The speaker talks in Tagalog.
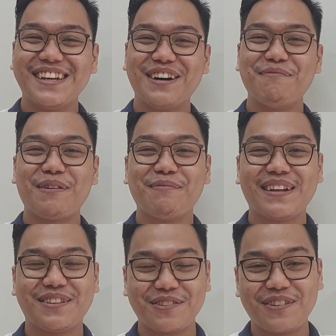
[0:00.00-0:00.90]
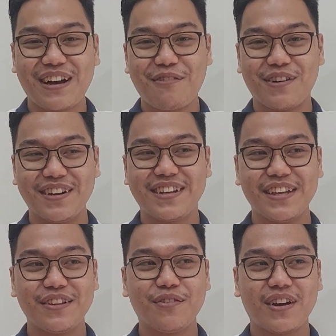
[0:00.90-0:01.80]
sang pagbaton ko ka award
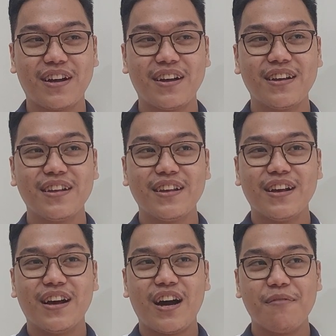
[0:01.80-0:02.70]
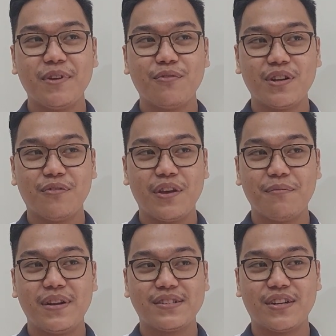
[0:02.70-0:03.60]
kay do ka um, in one way
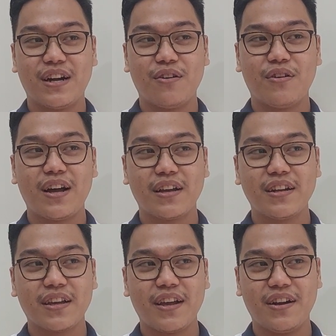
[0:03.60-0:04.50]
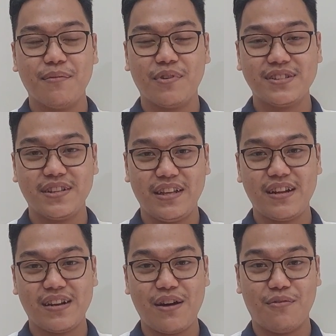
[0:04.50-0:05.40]
bala how ang gina-carry mo is hindi
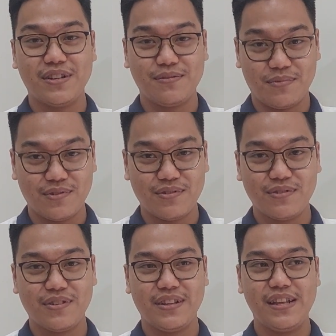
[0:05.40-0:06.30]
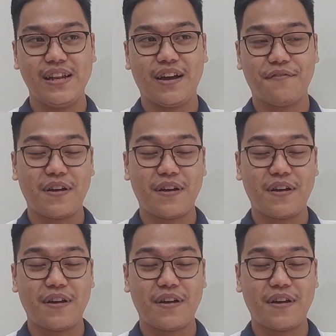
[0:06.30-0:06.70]
lang lawas mo hindi lang ang